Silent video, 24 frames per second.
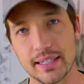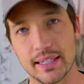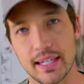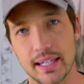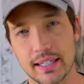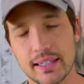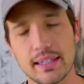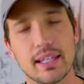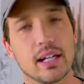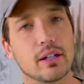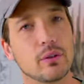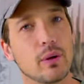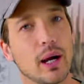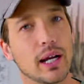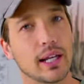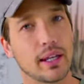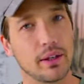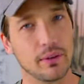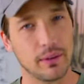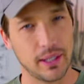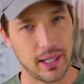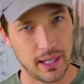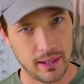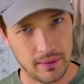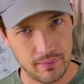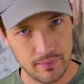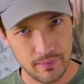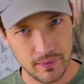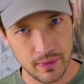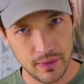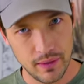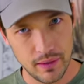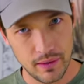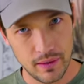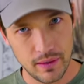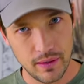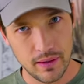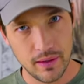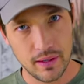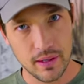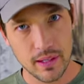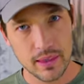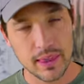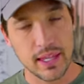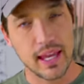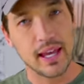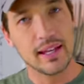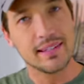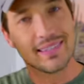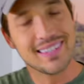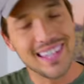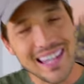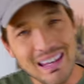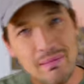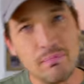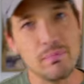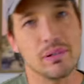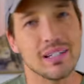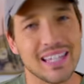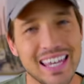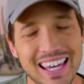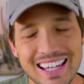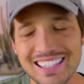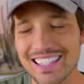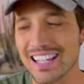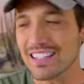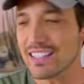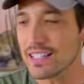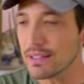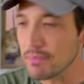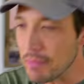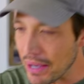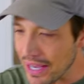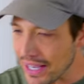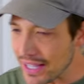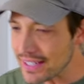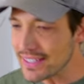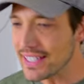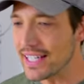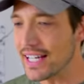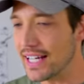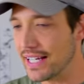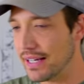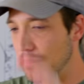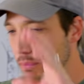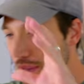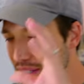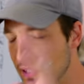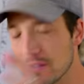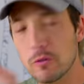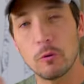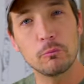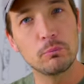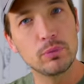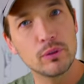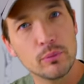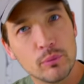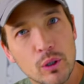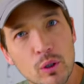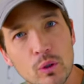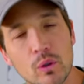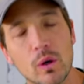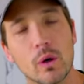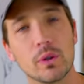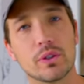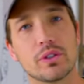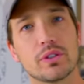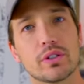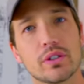いって言ってるわけよね。ね、全部警察に任せないで別の部門を